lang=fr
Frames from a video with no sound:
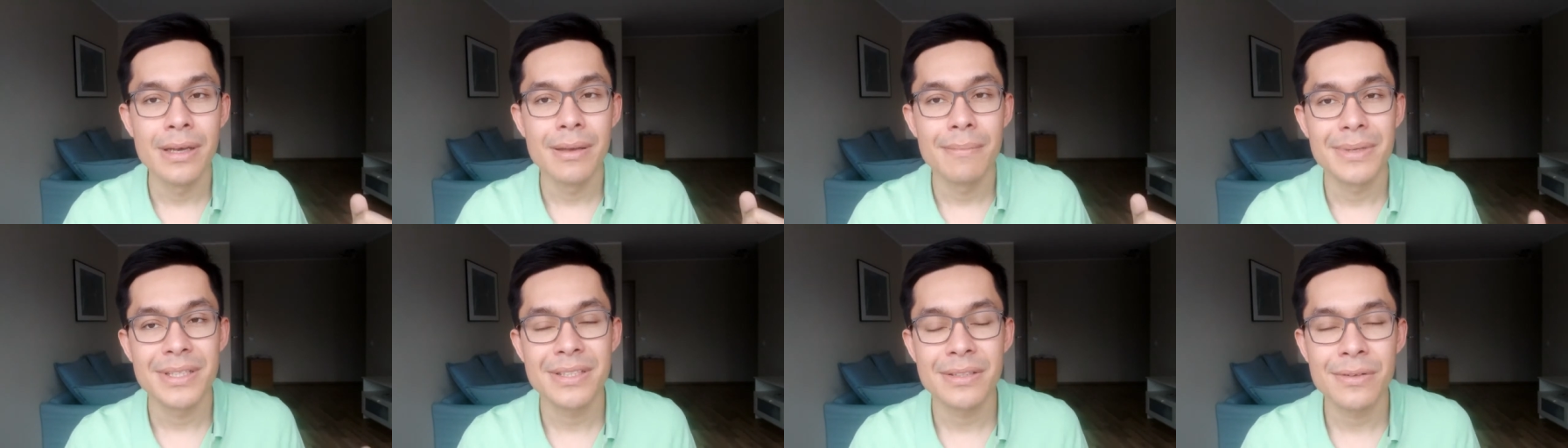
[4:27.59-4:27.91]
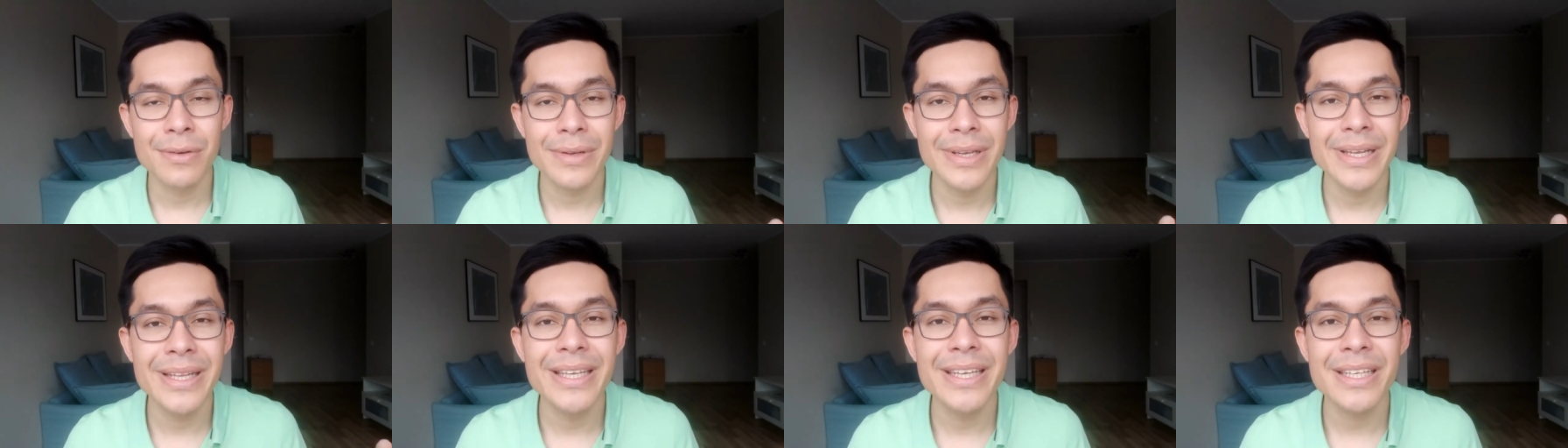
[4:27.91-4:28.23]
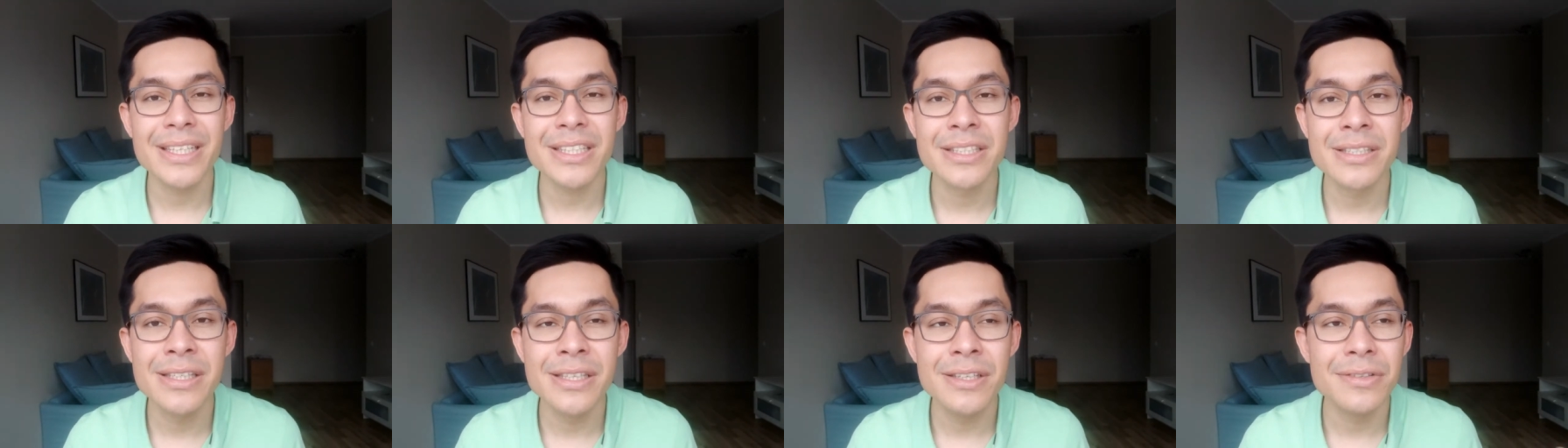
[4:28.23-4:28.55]
Parce que
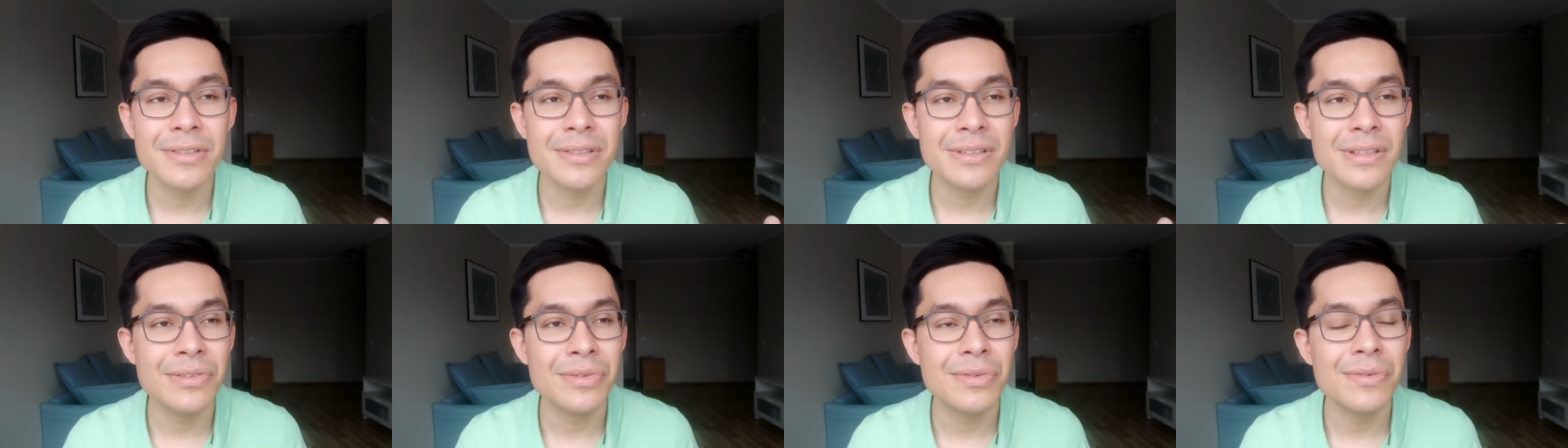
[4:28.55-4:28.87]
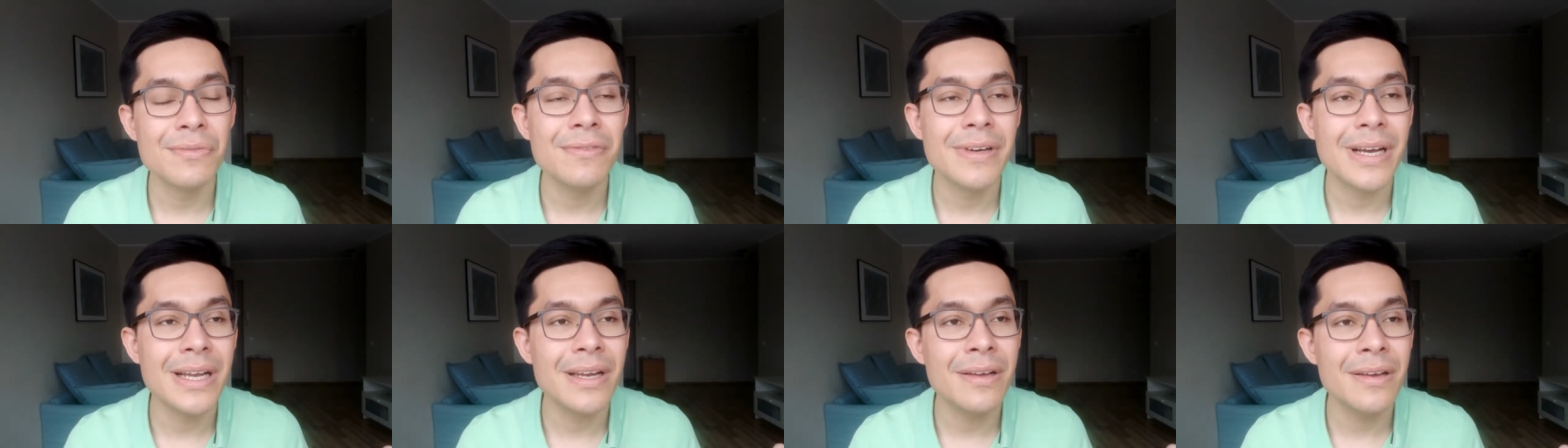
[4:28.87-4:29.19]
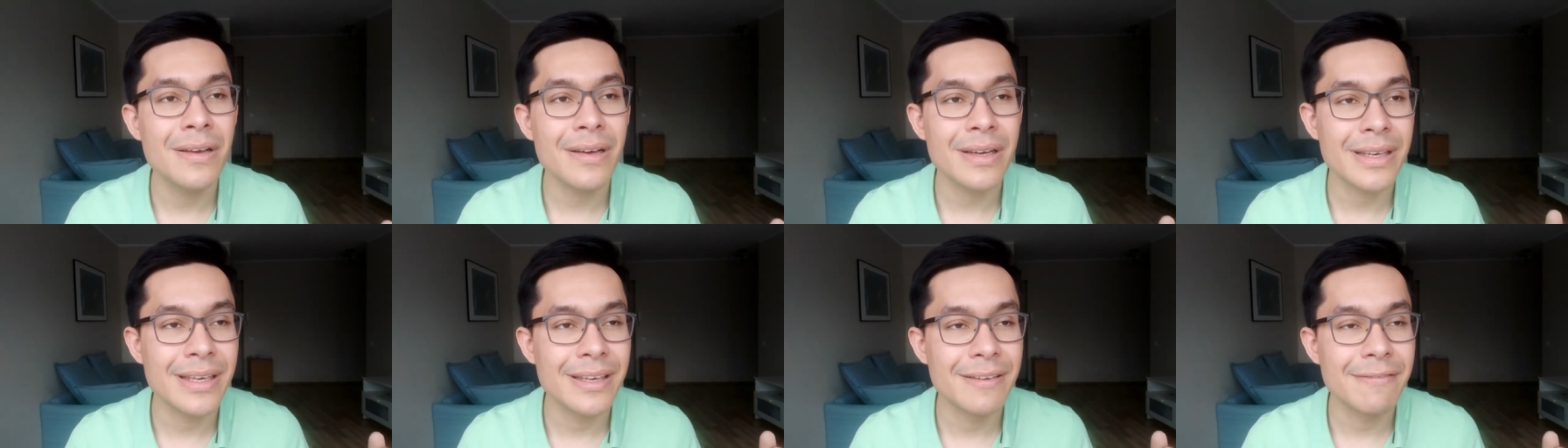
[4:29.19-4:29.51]
l'énergie, c'est une
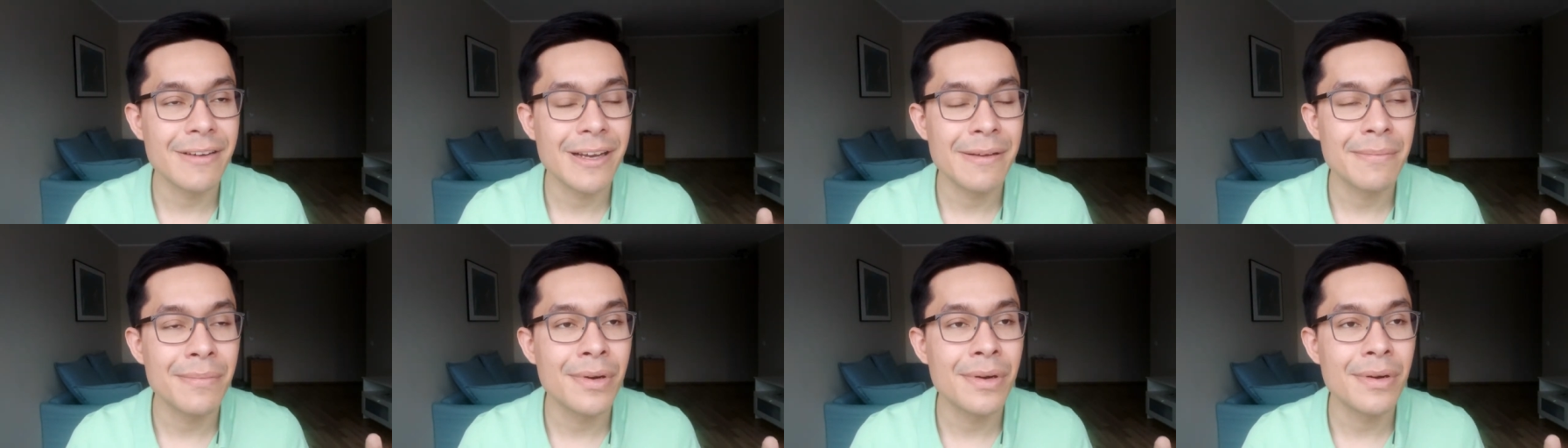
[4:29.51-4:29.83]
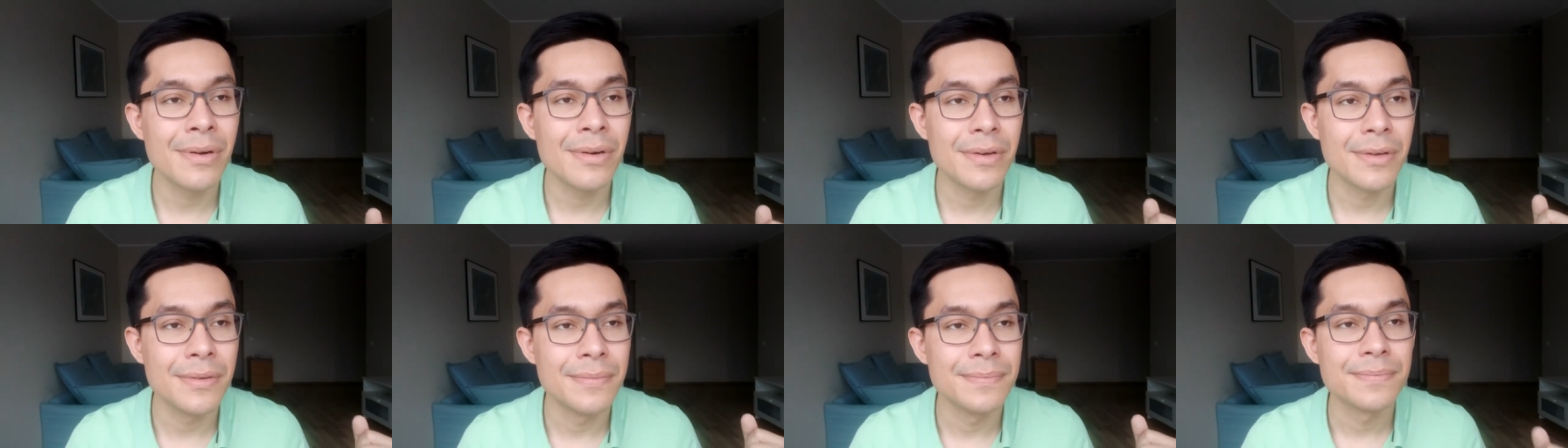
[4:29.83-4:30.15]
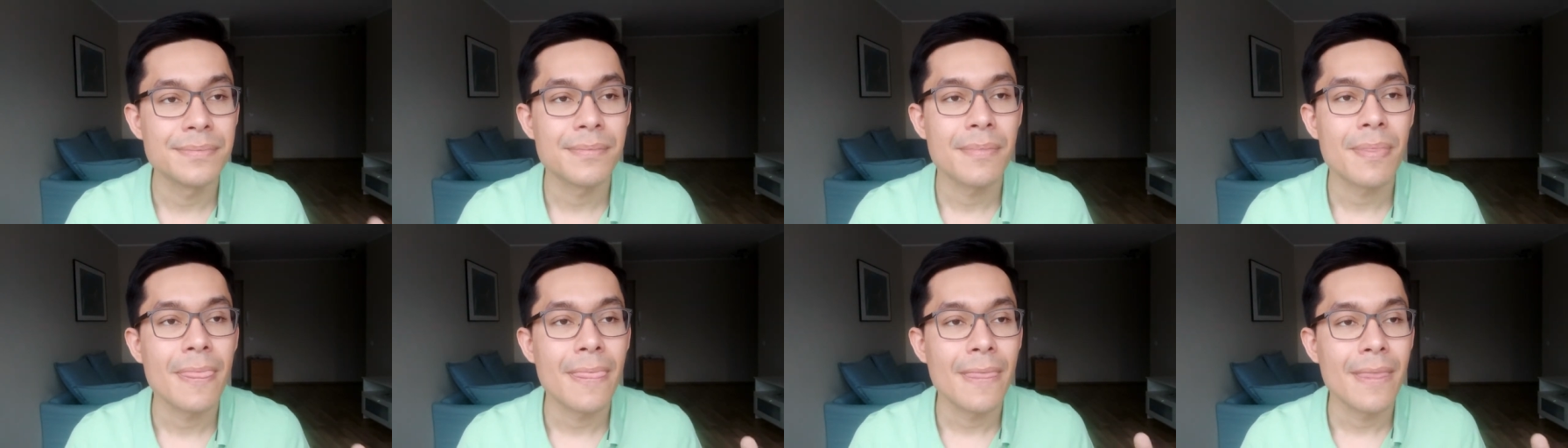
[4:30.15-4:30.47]
valeur qui est vraiment
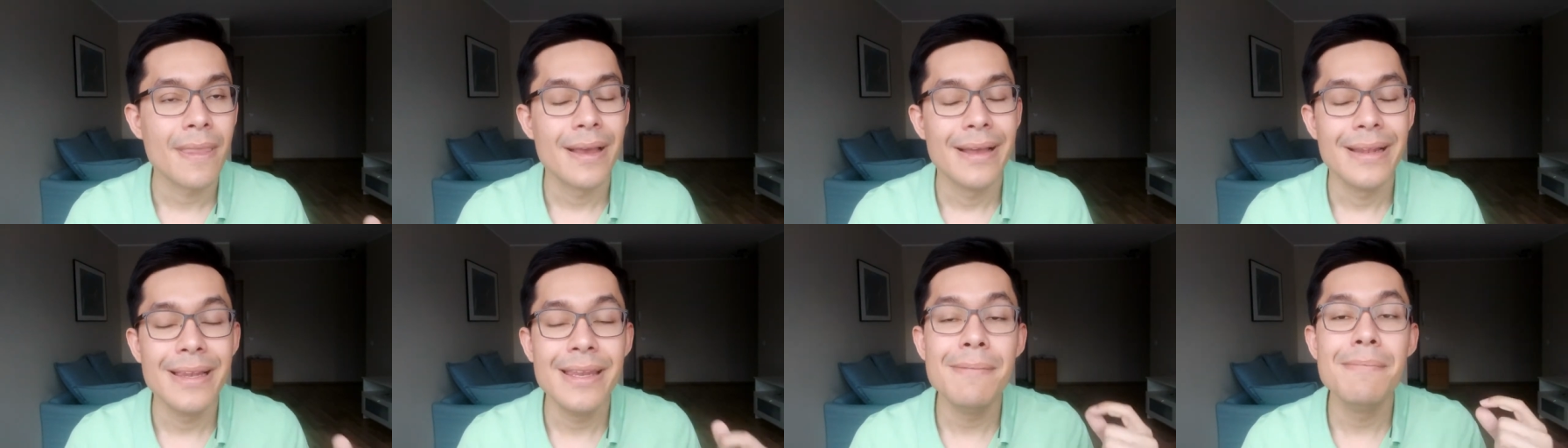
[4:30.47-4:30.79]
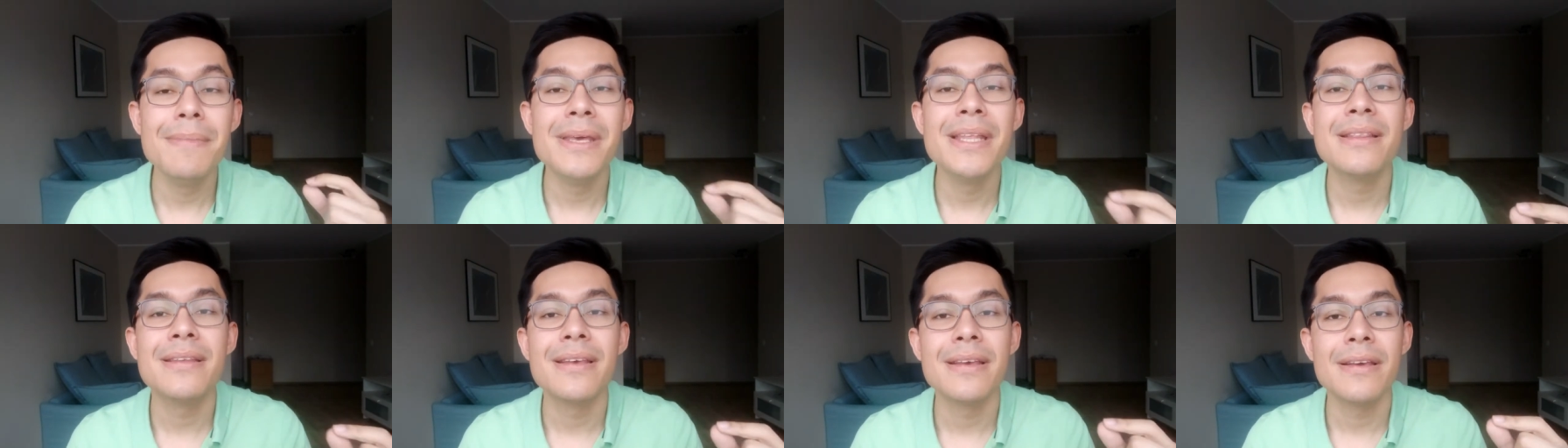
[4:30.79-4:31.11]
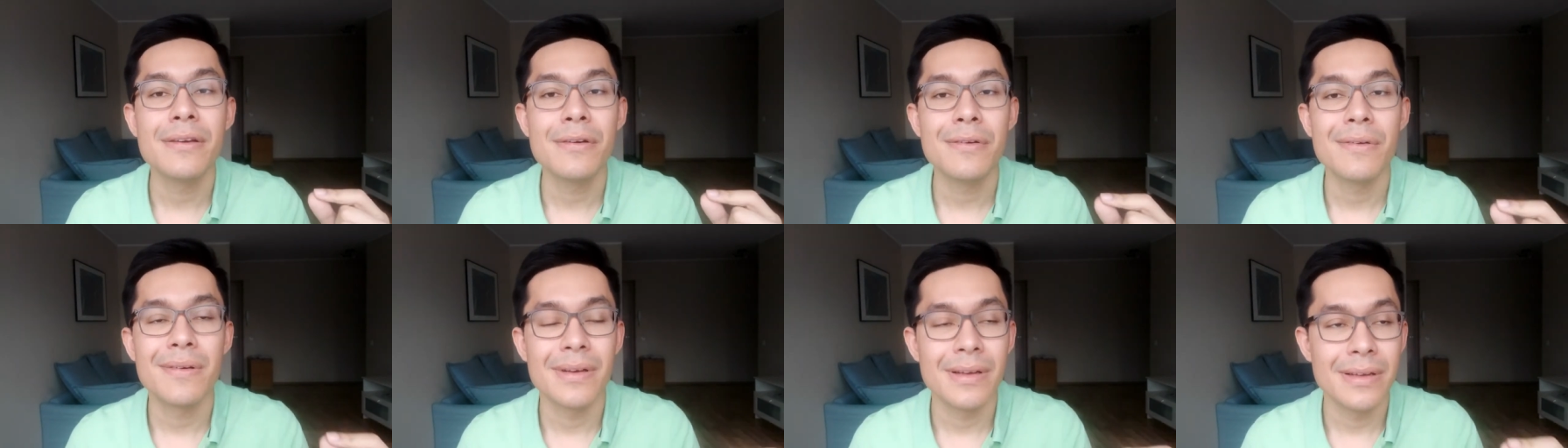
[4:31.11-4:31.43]
limitée.